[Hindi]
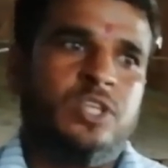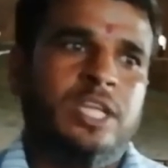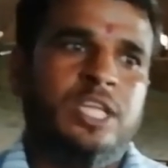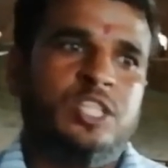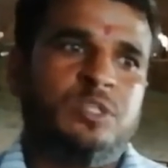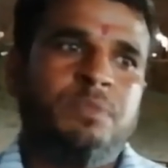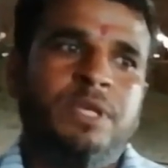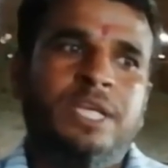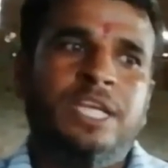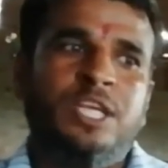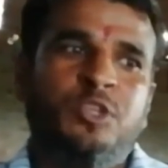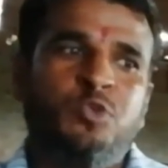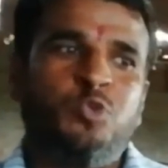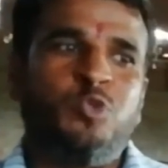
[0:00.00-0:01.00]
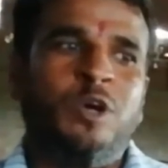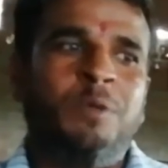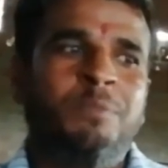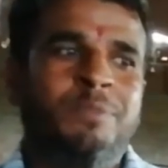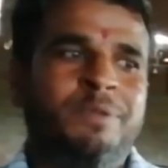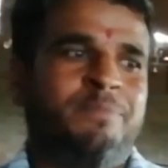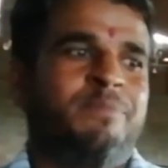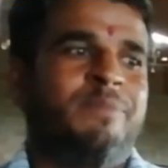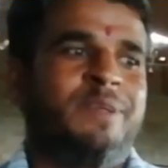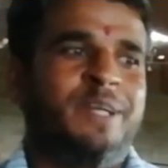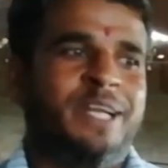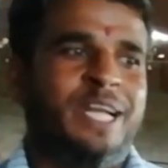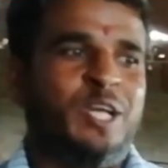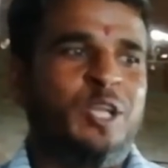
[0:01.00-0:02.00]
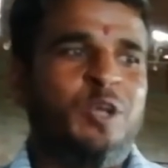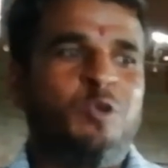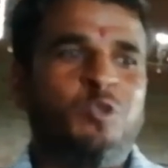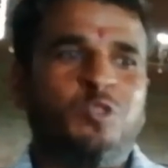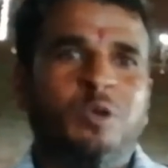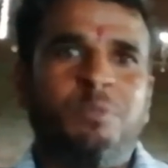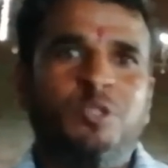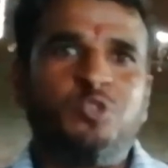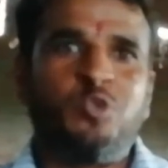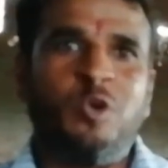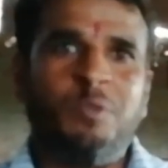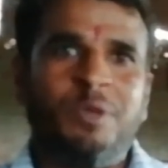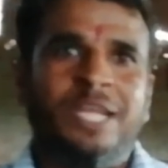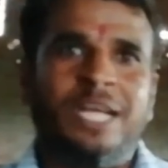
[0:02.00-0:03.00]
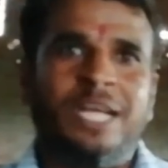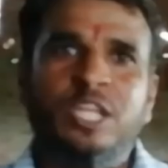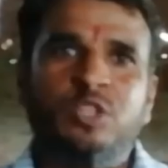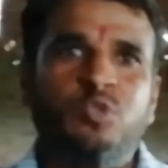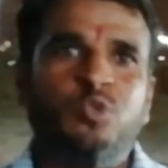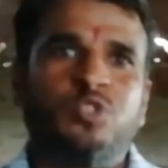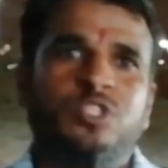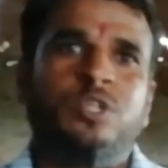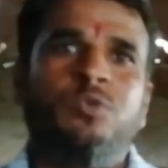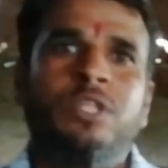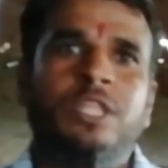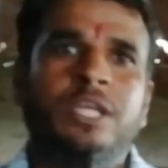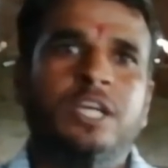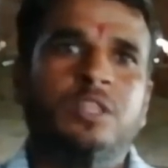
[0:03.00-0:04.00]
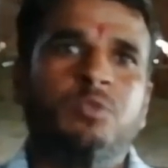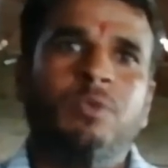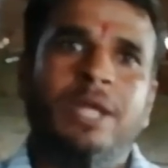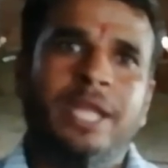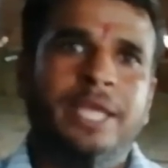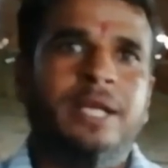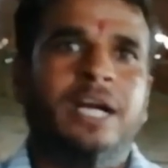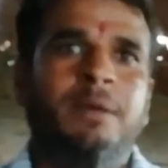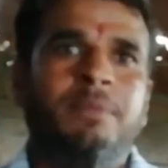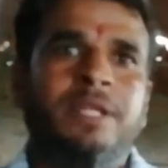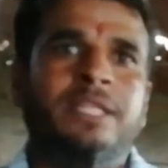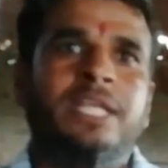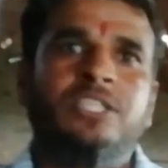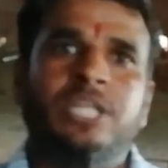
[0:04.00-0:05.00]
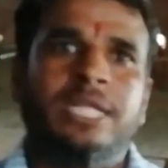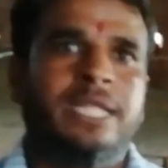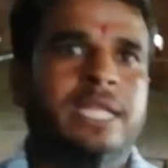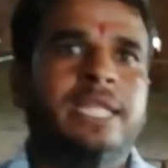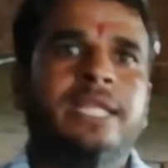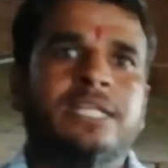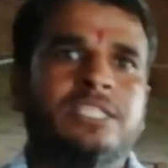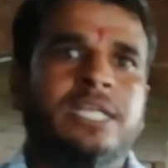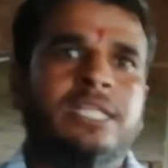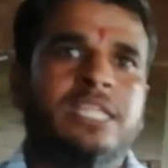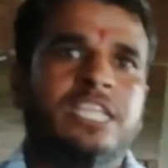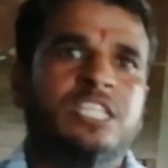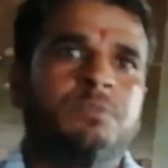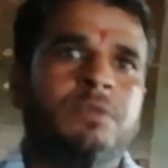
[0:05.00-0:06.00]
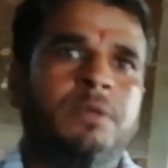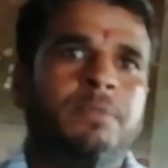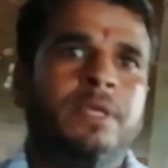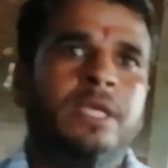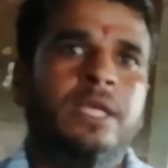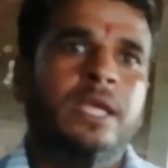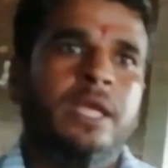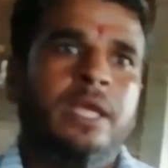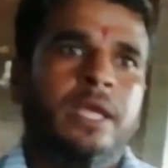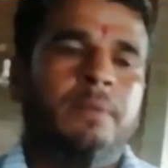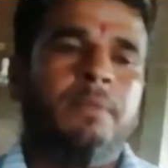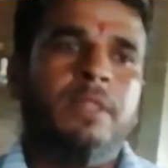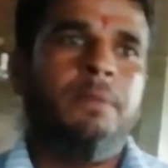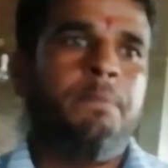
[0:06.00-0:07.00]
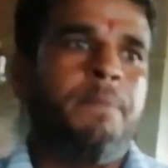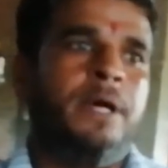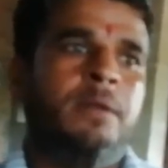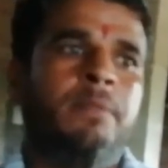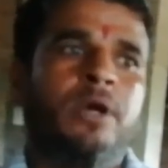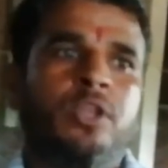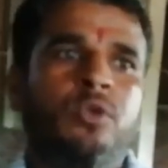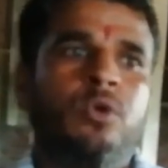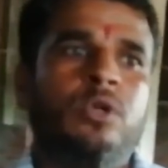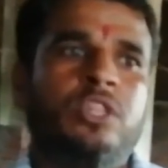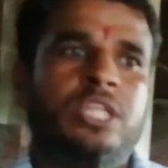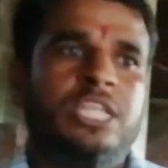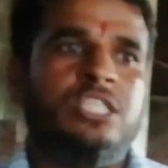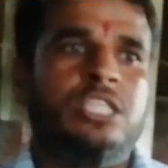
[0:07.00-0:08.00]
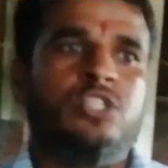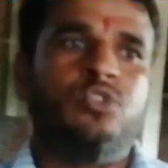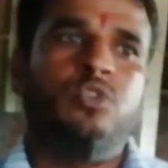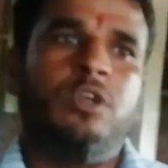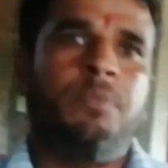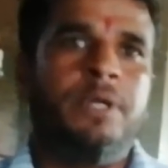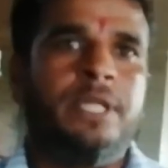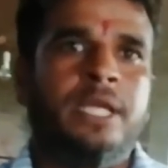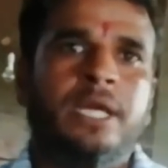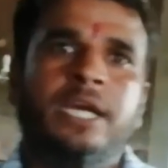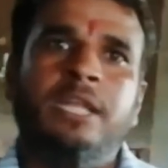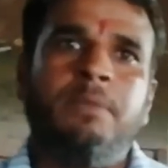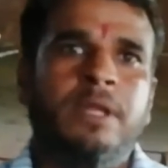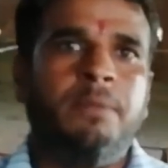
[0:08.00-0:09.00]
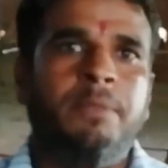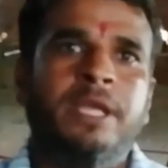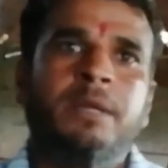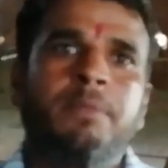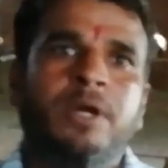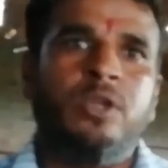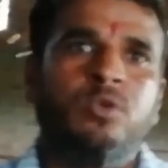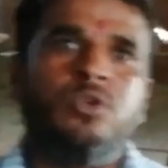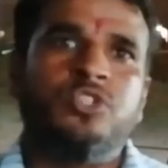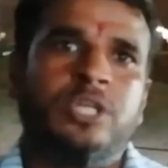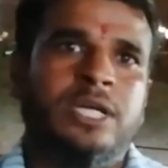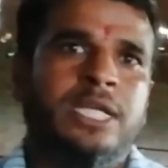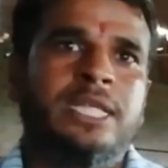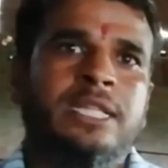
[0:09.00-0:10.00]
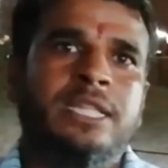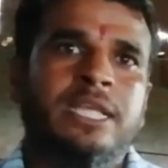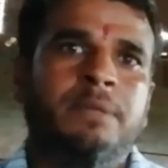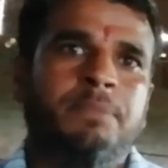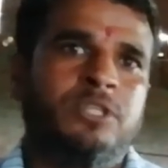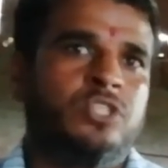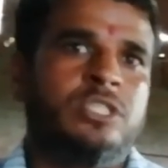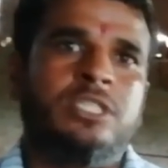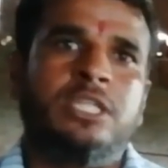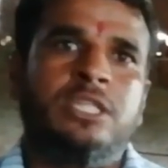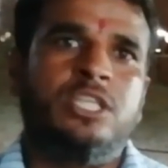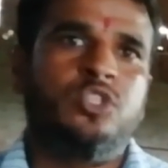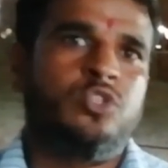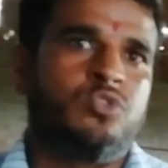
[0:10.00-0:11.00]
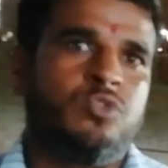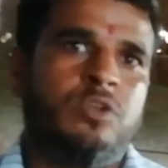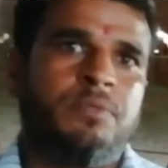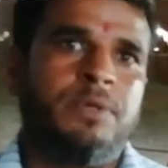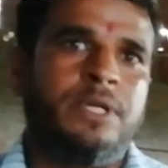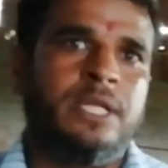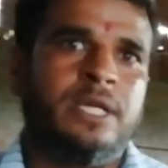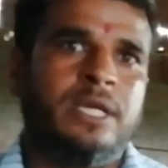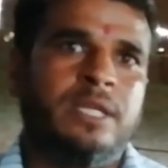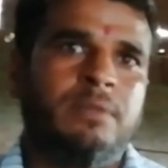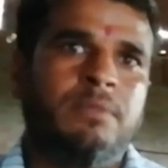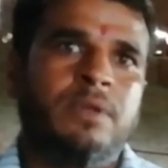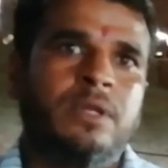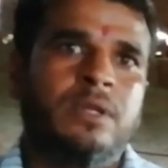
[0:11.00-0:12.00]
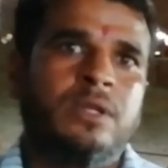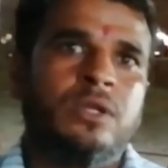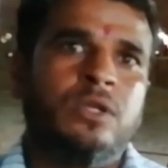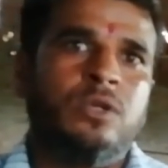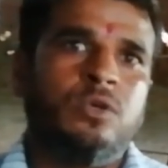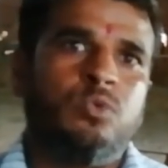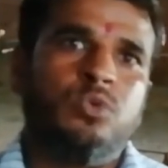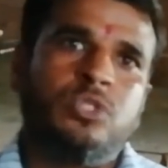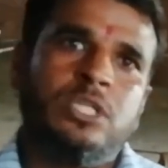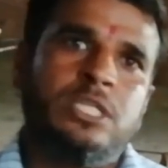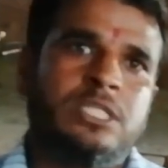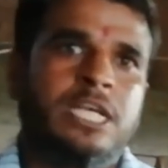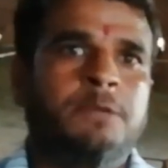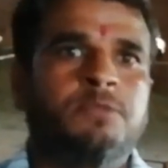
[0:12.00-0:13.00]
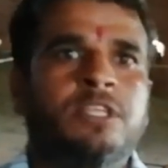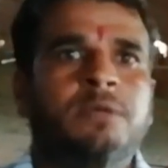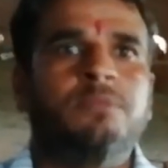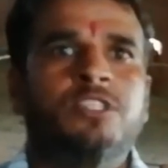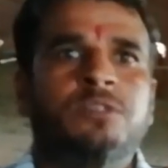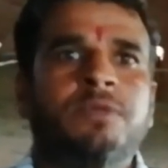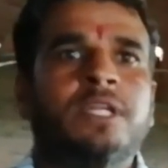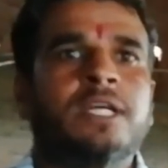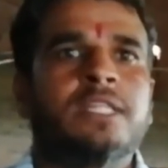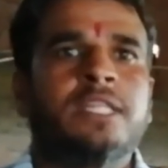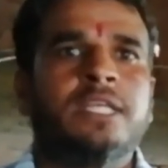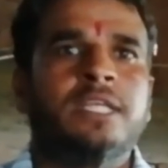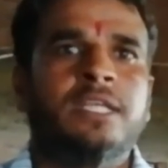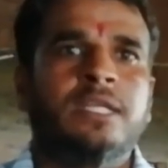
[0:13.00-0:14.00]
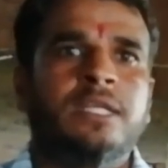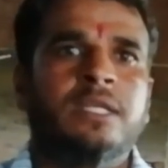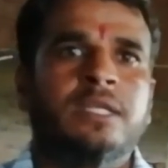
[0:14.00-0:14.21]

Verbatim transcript: सर इसमें यूं तो अब रखने को तो अपन सो भी ले तो उससे कोई दिक्कत वाला ही काम रहता है ज्यादा नहीं रख सकते इसमें भी मतलब पर बकरी हो तीस स्क्वायर फीट के करीब हम एक बकरी को जगह देते हैं पच्चीस से तीस स्क्वायर फीट के करीब अच्छा हिसाब से हम इसमें रखते हैं